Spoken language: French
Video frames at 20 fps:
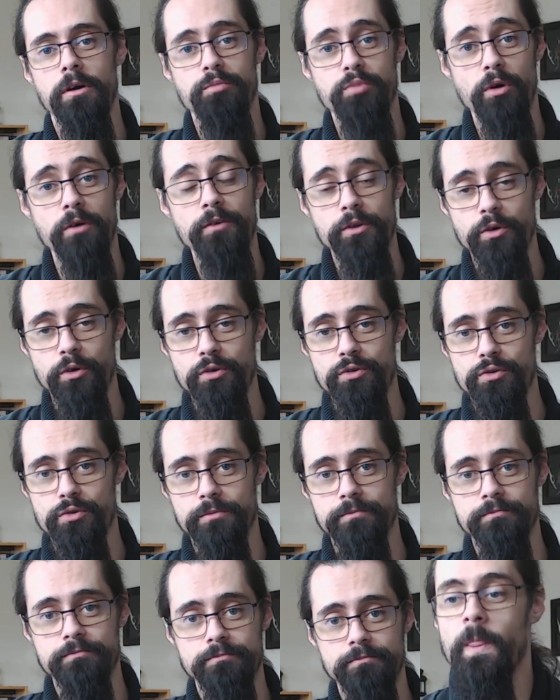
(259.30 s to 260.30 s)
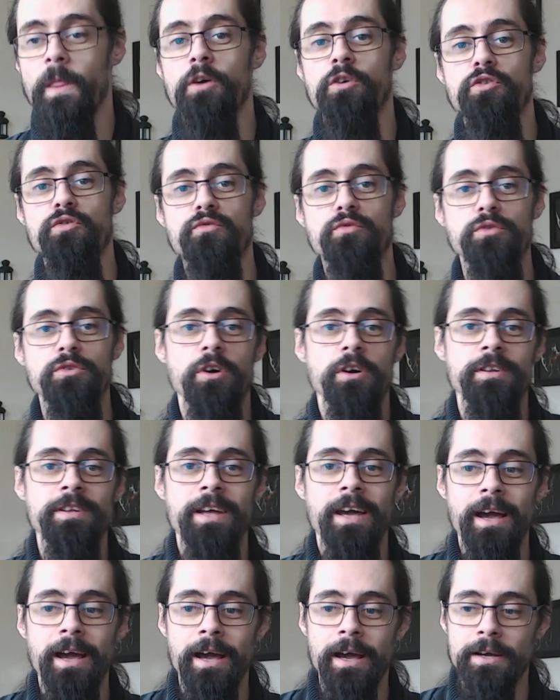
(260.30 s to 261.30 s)
votre jeu. Je vous donne
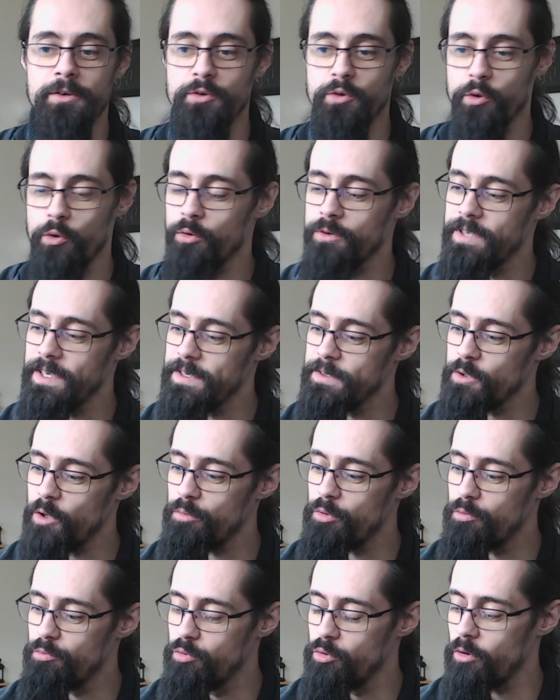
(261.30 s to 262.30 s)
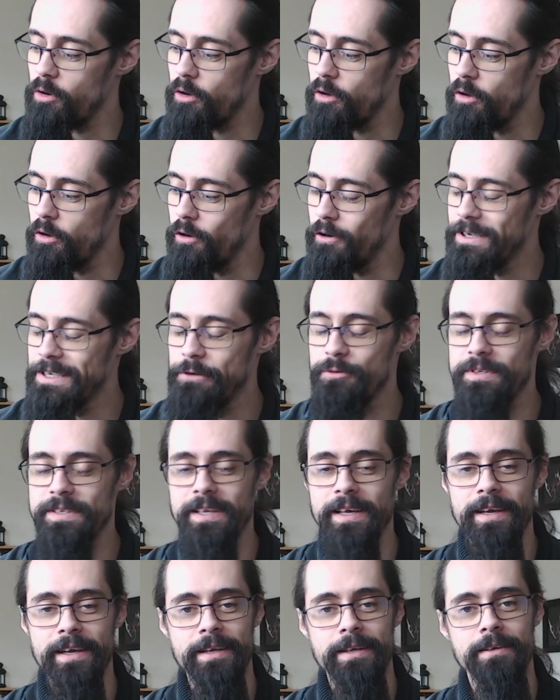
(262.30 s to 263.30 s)
un second exemple pour euh,
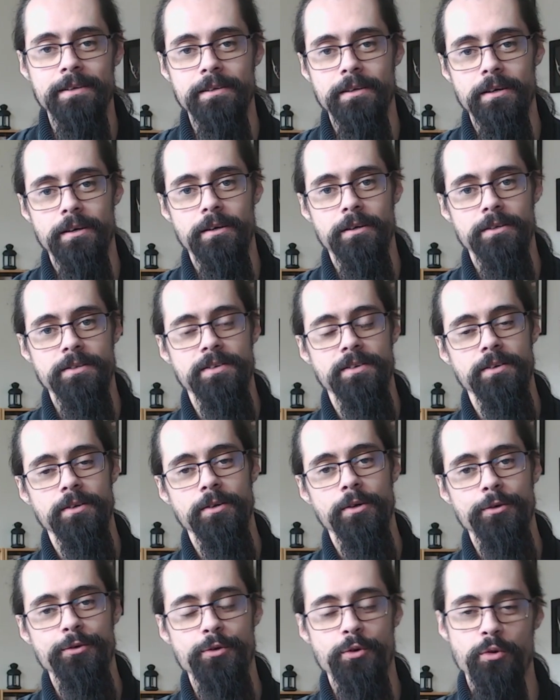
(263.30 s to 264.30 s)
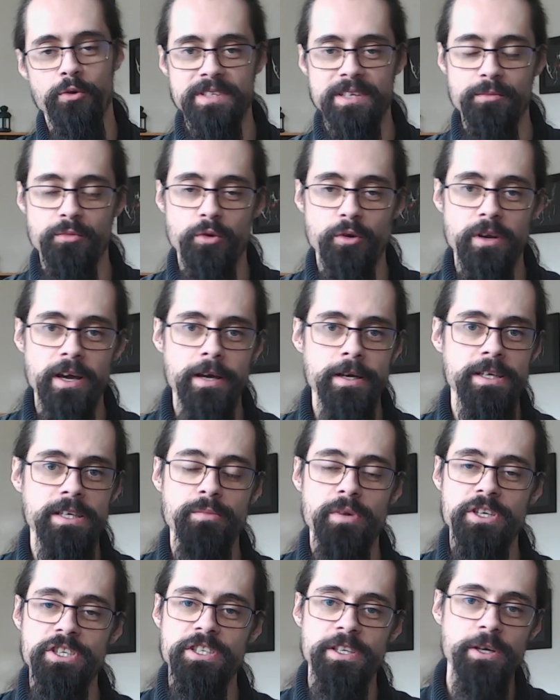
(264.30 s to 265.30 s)
illustrer euh, ce, concept-là.
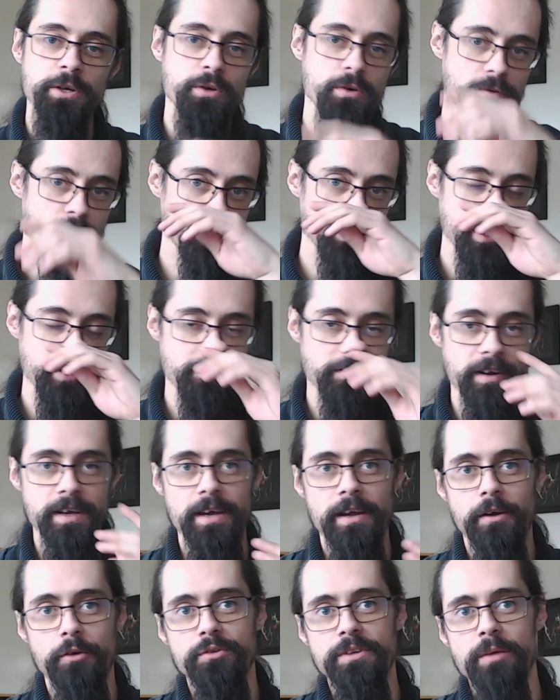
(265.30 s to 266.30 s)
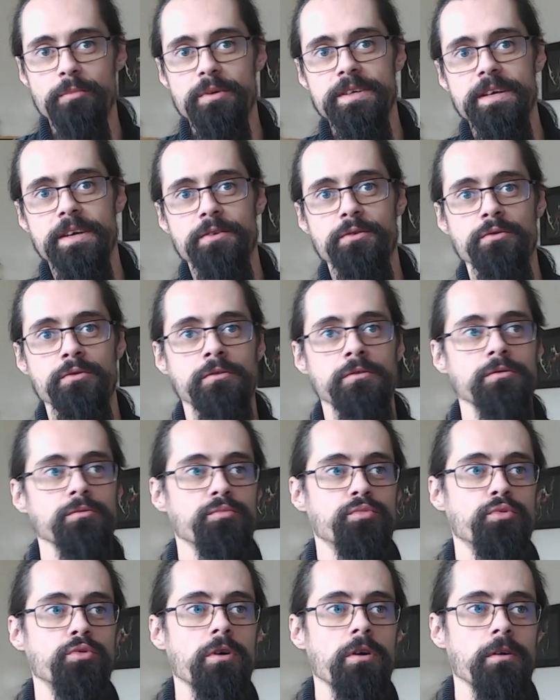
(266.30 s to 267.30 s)
Imaginez que vous vouliez faire une application
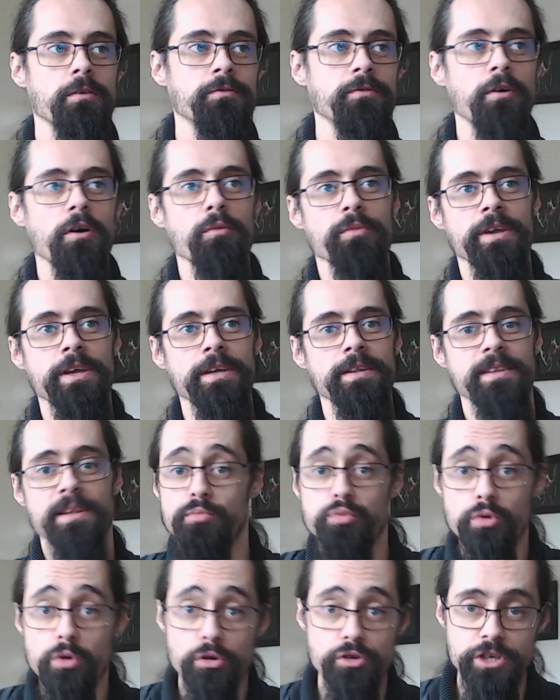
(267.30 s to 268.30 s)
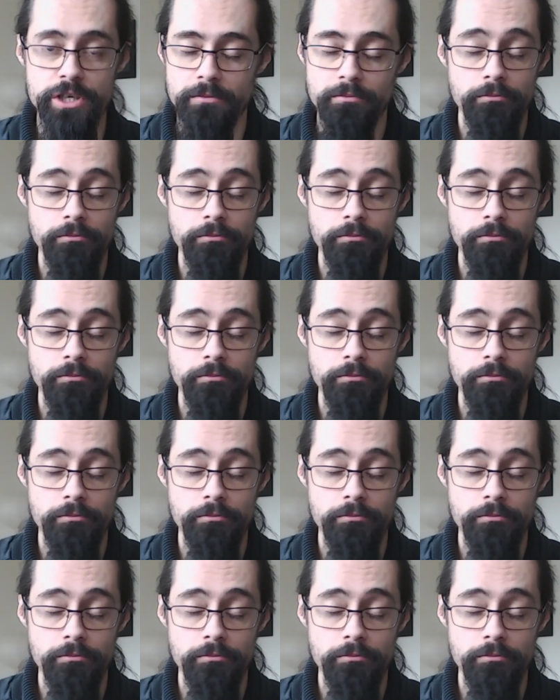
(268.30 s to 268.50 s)
pour former des boulangers